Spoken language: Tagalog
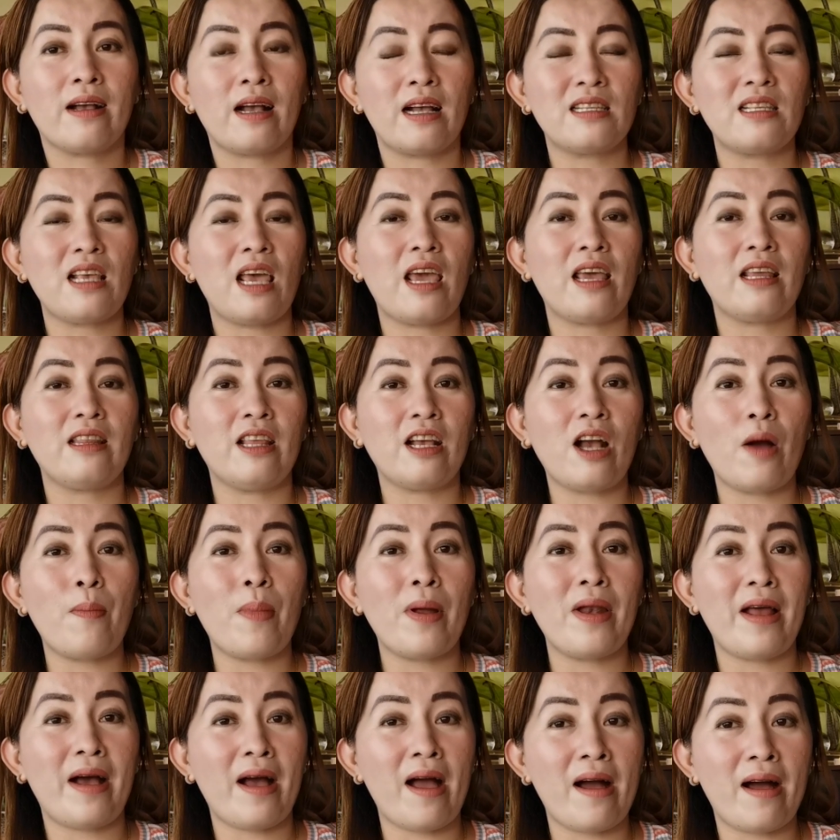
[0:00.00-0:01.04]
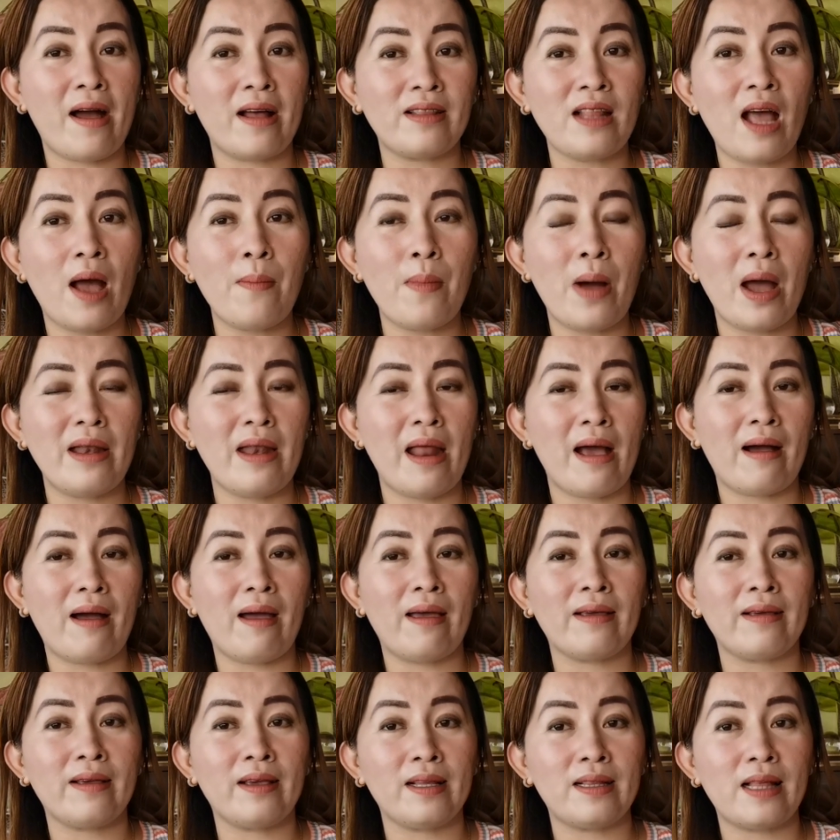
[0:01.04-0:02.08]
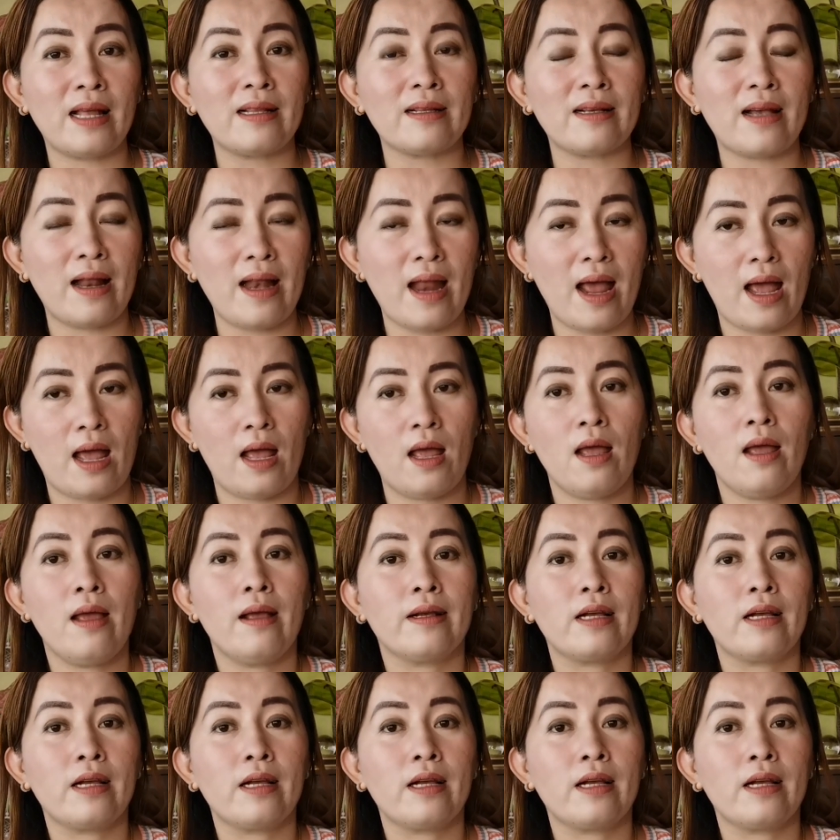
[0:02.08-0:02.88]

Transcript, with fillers: Kasi hindi ka pa nakakatama, nakaingitan ka na.